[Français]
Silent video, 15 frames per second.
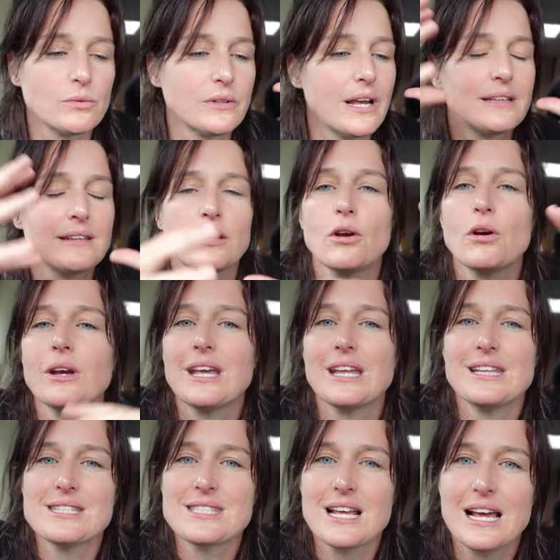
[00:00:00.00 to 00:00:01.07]
On a à l'intérieur, il y a
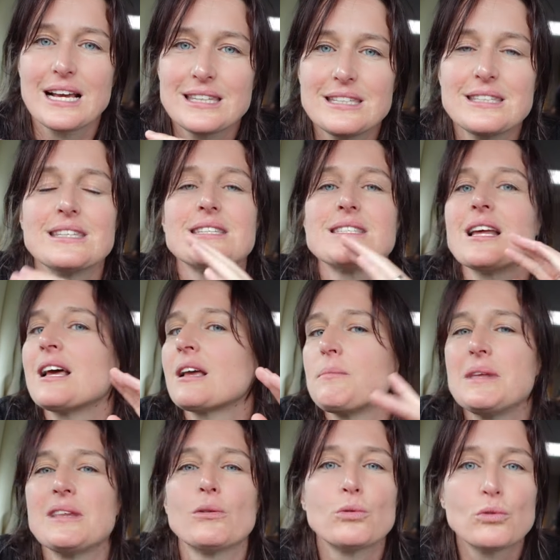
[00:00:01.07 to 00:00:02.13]
des stalactites et des
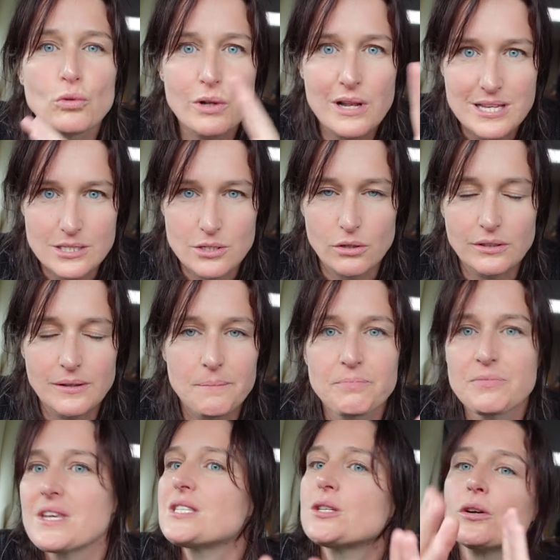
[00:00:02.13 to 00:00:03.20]
stalagmites de toutes les sortes,
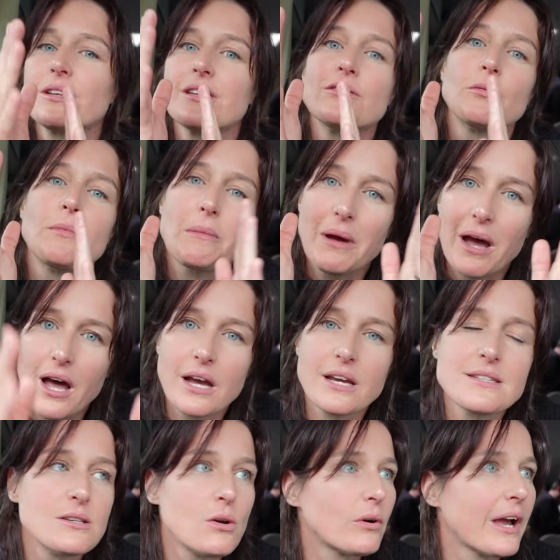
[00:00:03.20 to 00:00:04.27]
des sortes qui sont même rares
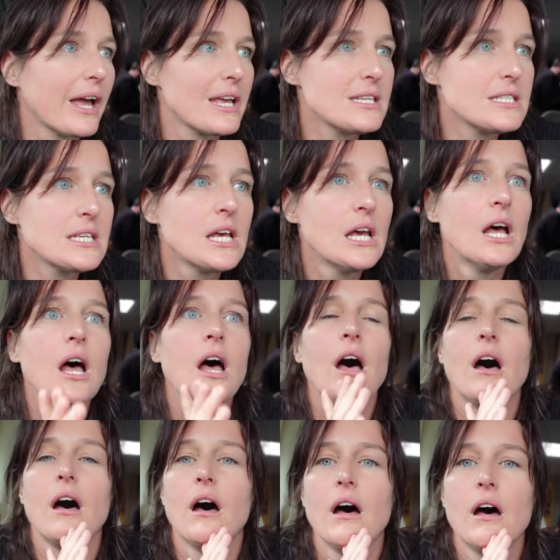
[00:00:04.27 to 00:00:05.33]
ici en Grèce
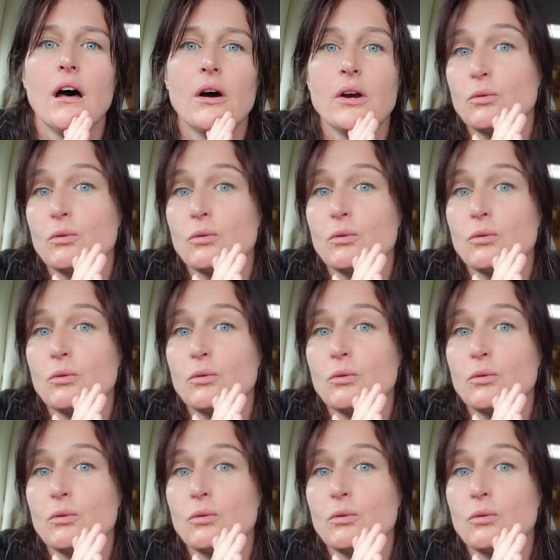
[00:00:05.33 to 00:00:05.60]
euh,